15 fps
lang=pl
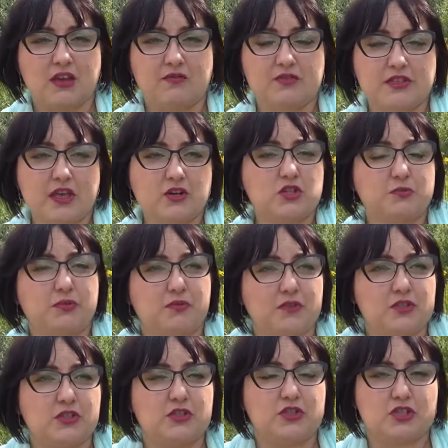Wystarczy
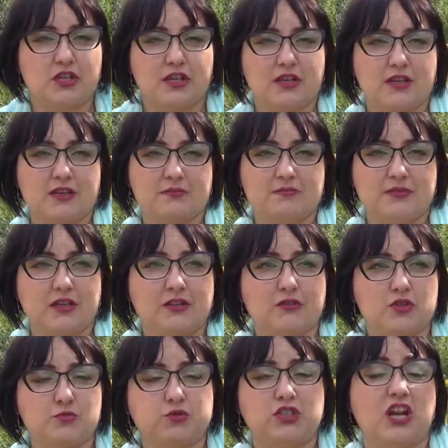powiedzieć, że
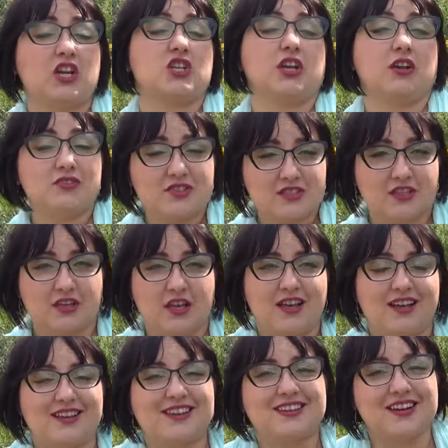jedną z przerażających
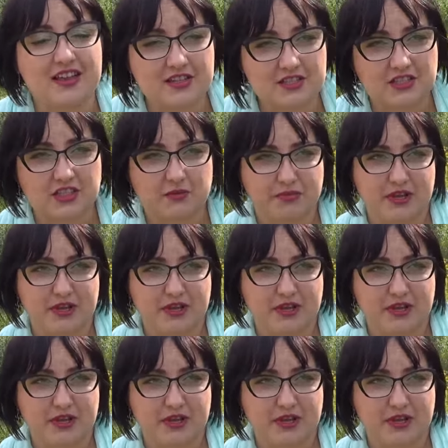lekarskich